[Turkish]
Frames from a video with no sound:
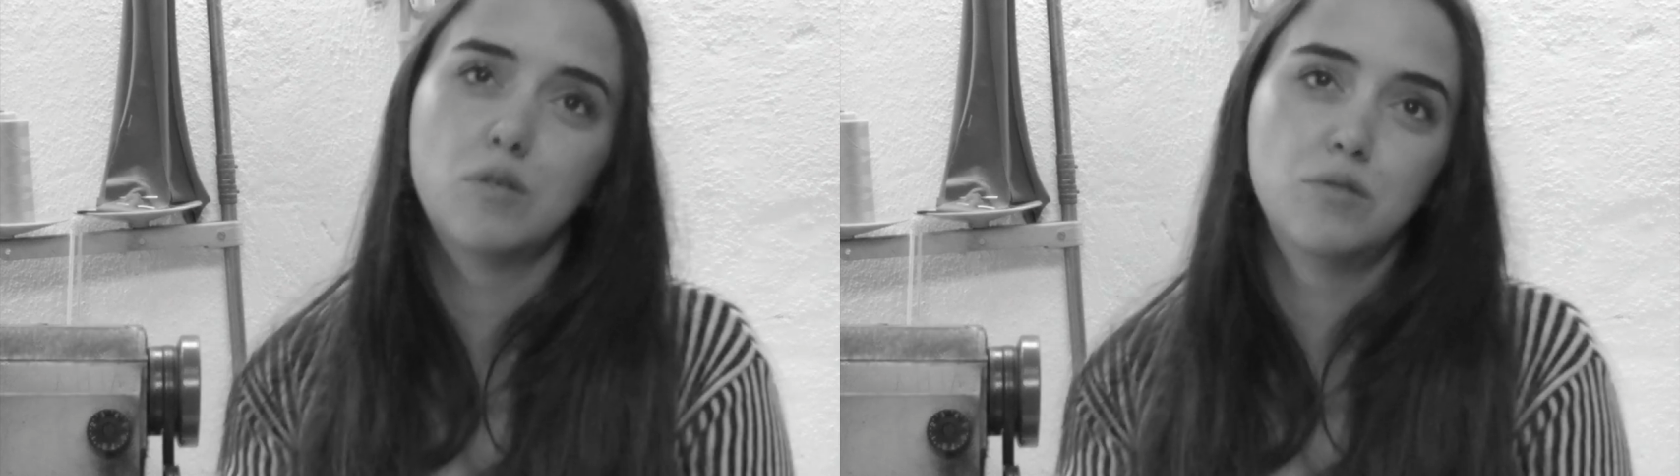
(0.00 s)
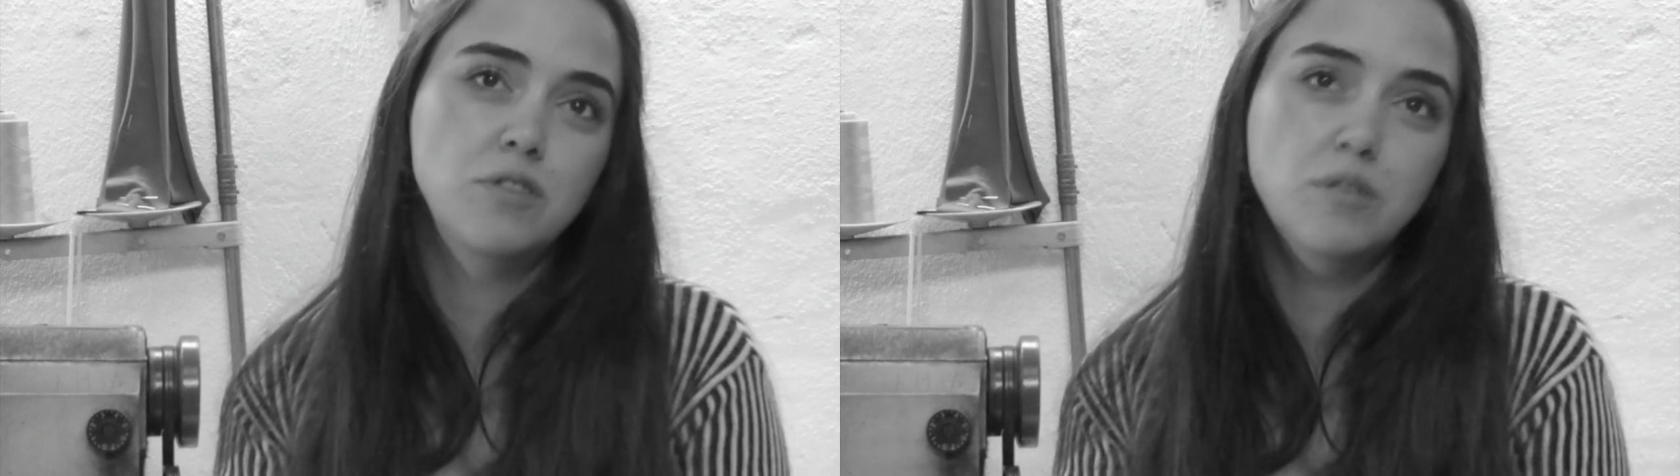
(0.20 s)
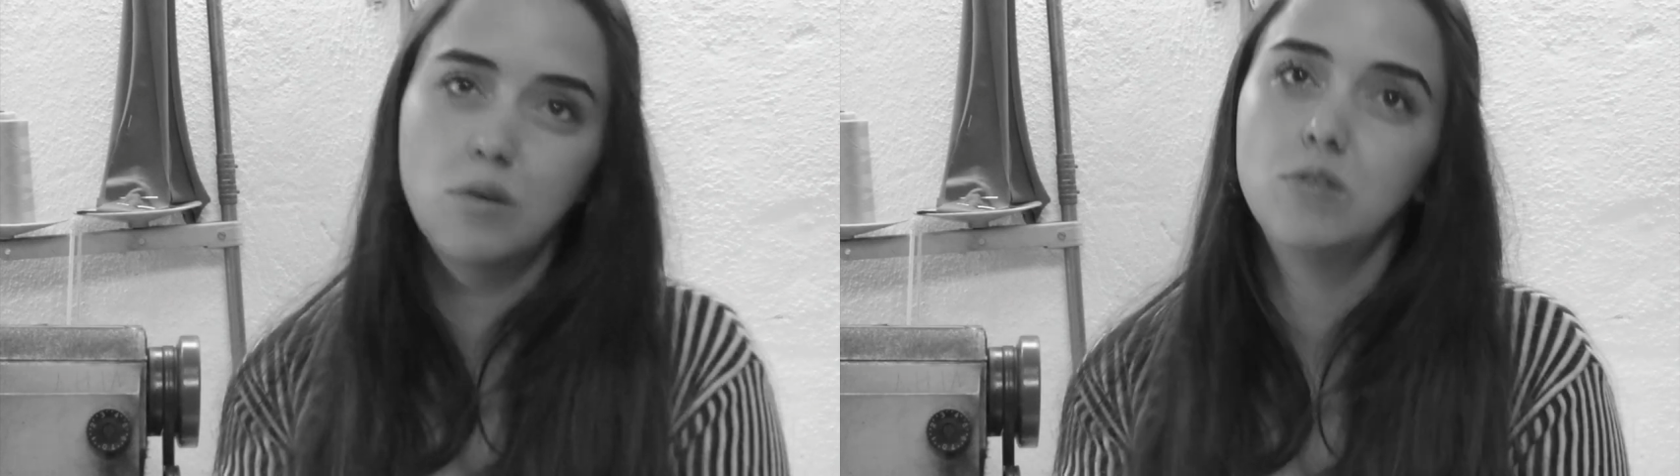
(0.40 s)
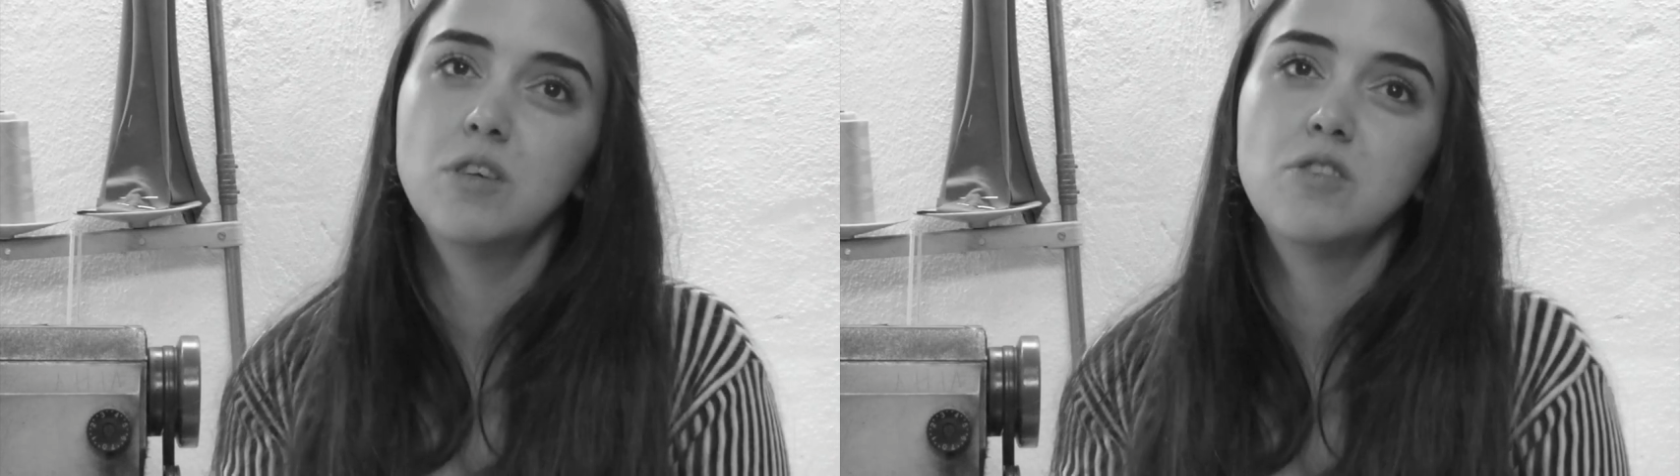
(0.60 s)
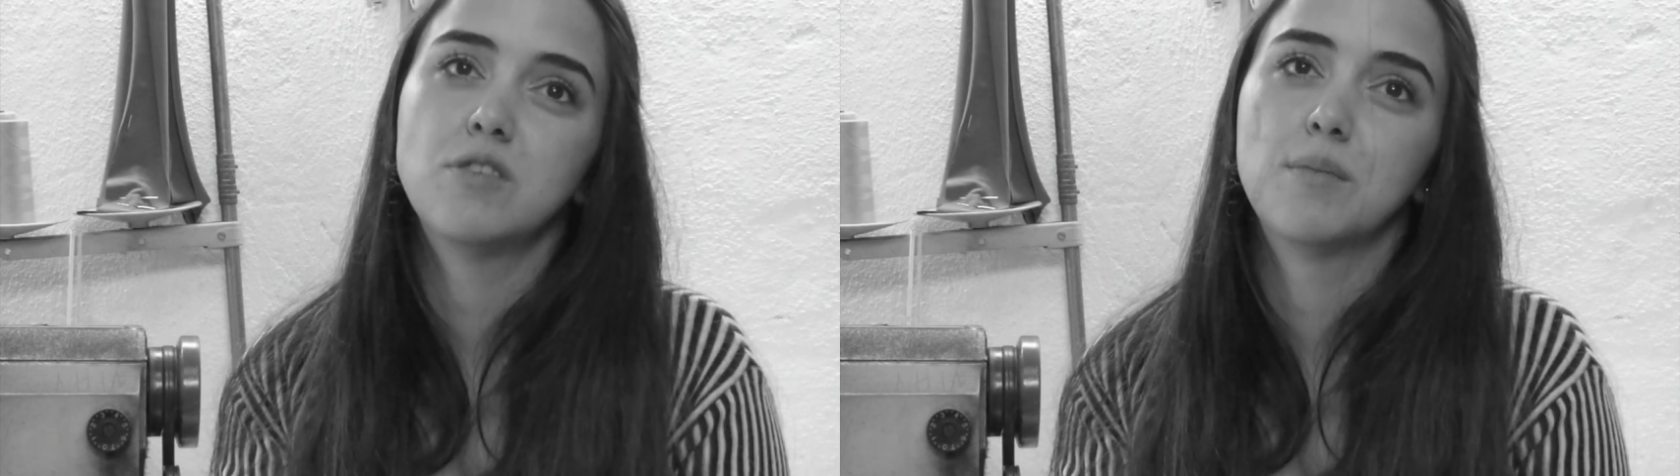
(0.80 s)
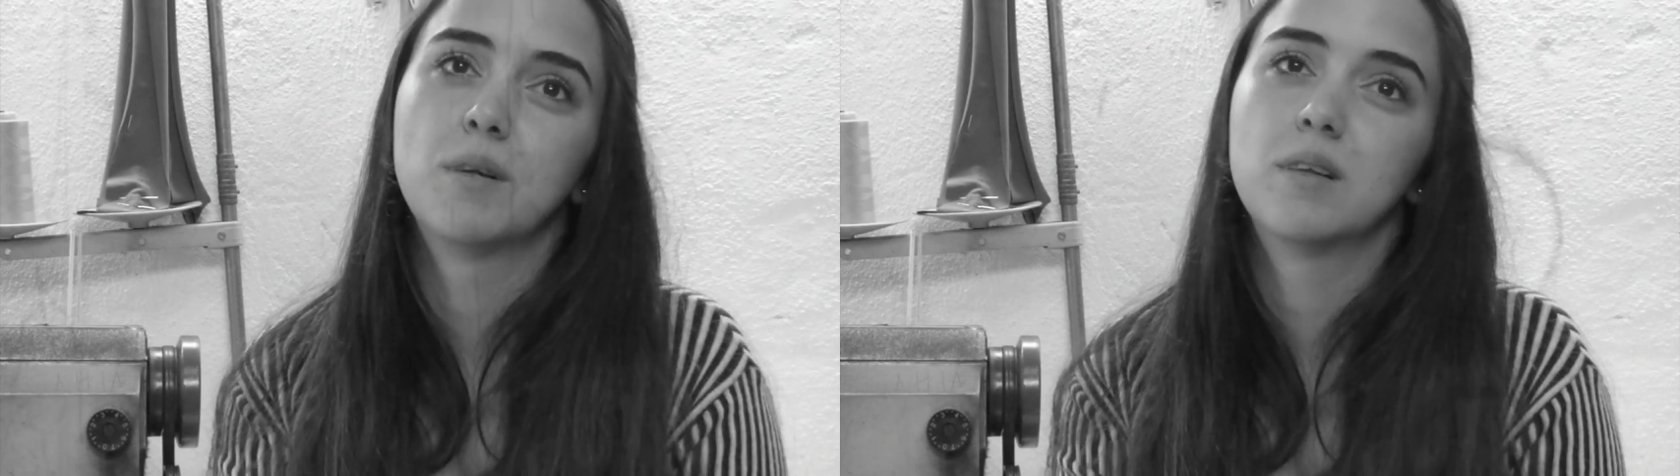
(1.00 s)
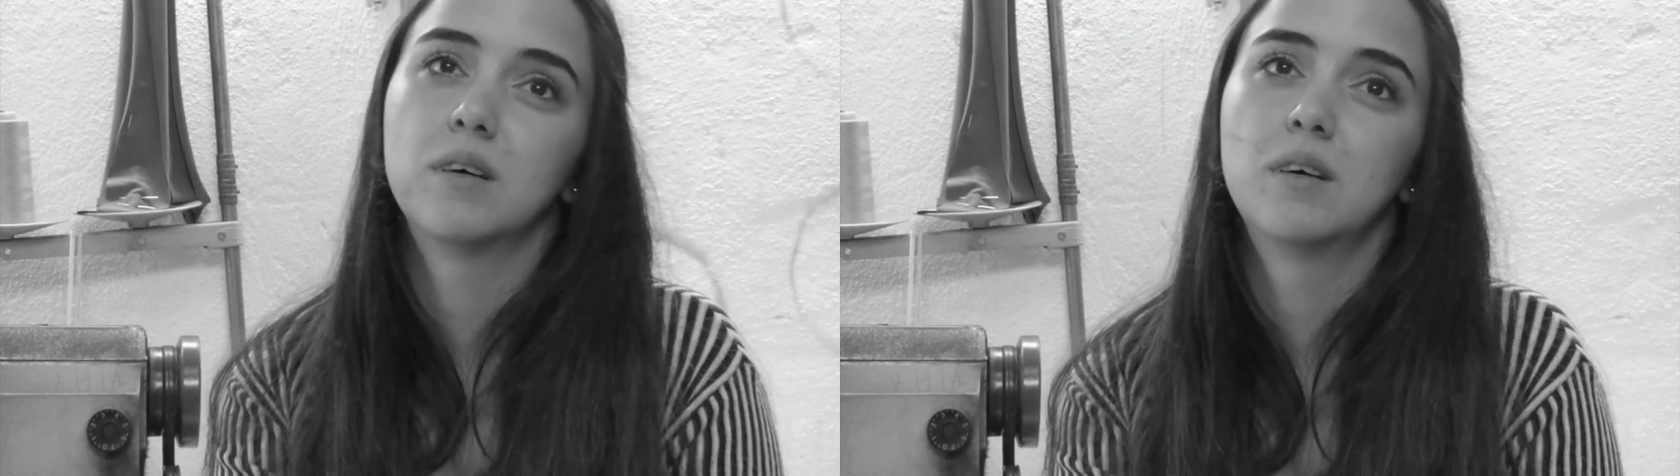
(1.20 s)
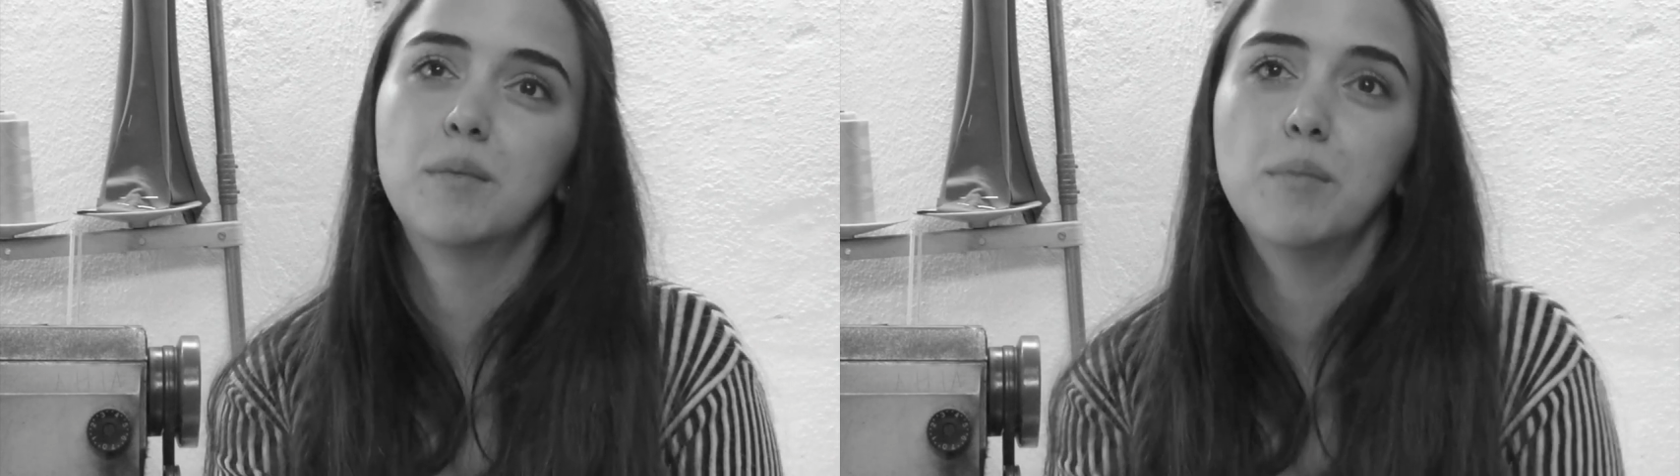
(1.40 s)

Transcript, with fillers: olduğu için orada yaşamalı.